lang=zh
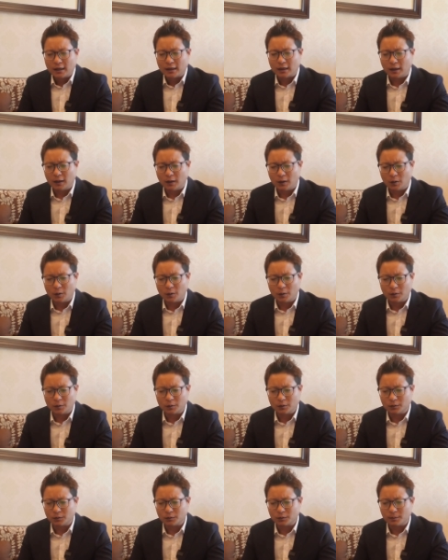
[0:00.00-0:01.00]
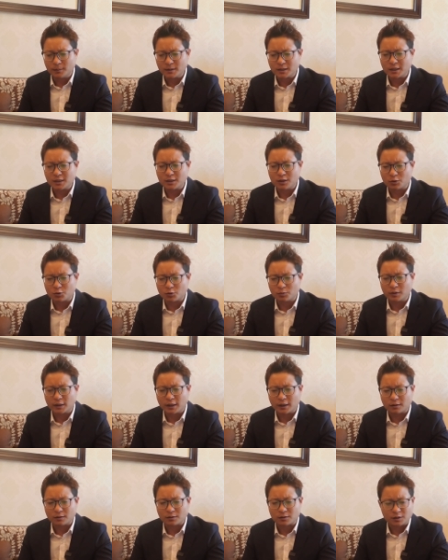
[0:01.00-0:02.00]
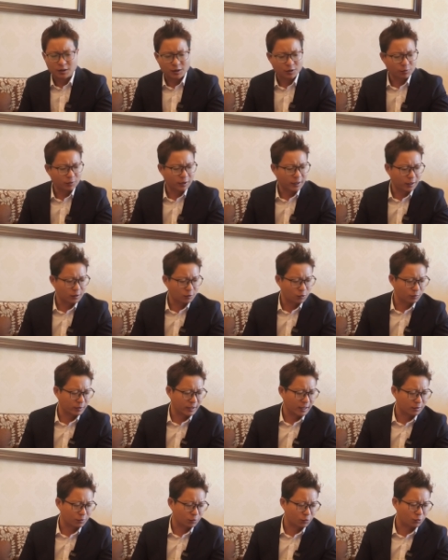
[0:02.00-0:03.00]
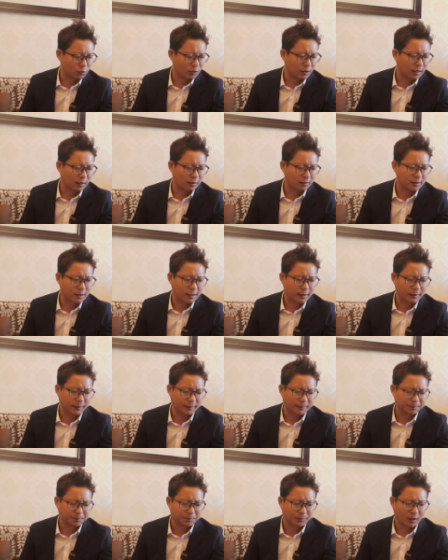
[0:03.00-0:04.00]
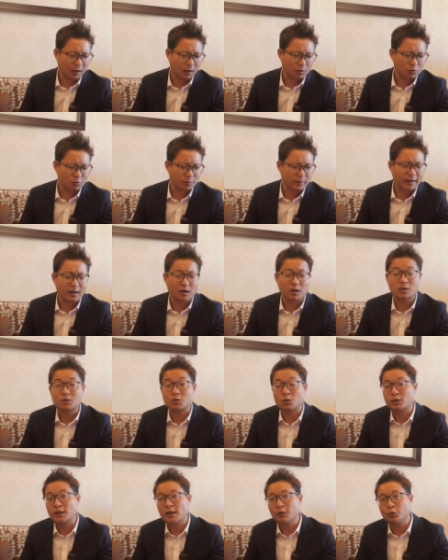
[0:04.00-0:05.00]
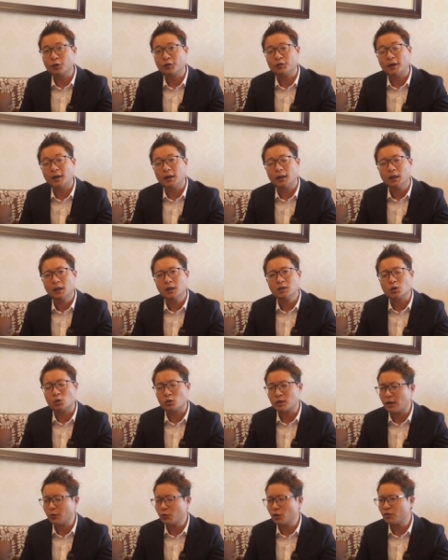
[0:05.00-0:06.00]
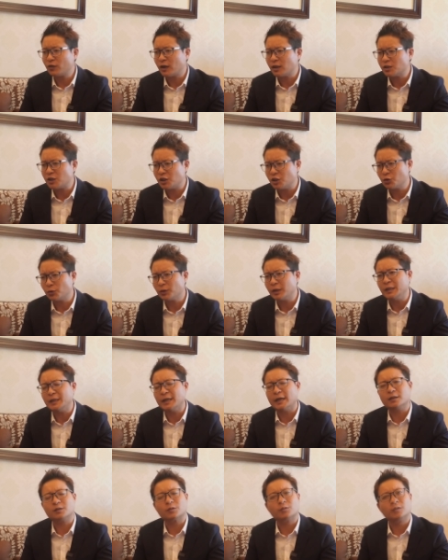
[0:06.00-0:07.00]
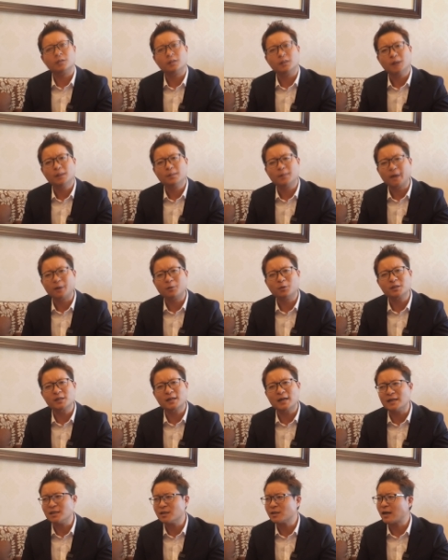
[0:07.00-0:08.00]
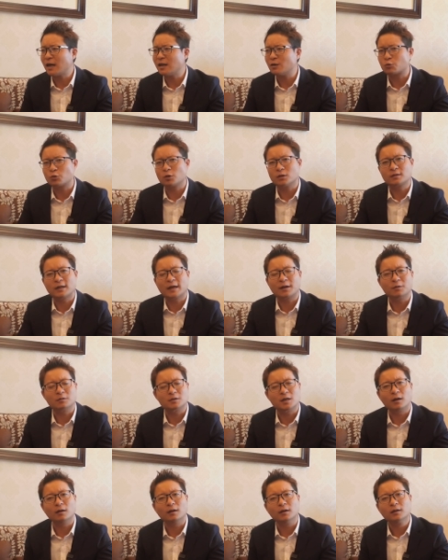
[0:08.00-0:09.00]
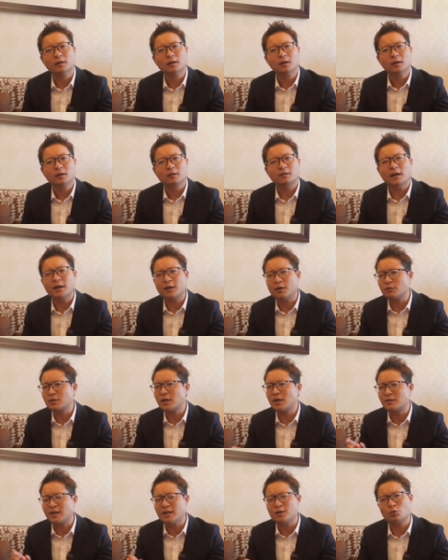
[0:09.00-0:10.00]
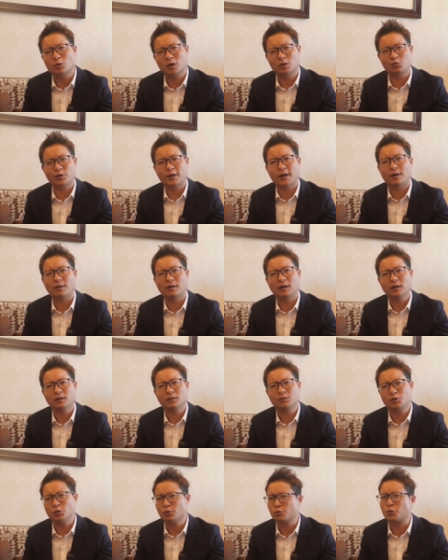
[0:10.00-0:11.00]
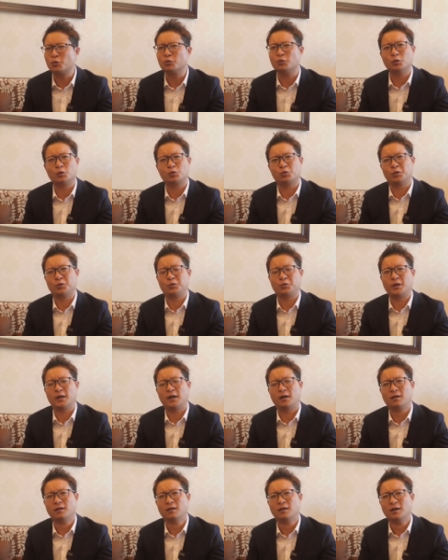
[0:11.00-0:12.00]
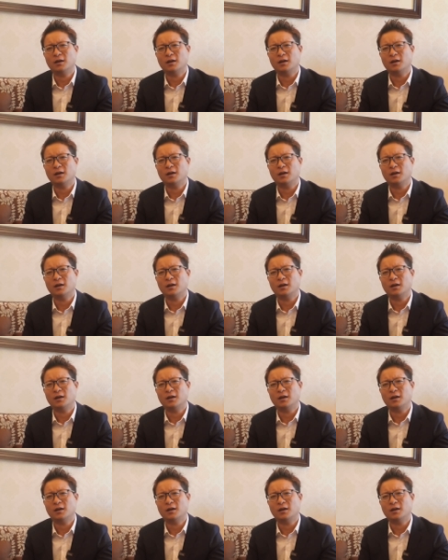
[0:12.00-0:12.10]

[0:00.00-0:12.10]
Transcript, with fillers: 然后我们这集的重点，其中的一个重点，就说到了这个啊，中美要走向对方，走向对方，其中一点就是美国现在已经开始说戴口罩了。戴口罩谁做的最好啊？就中国做的最好。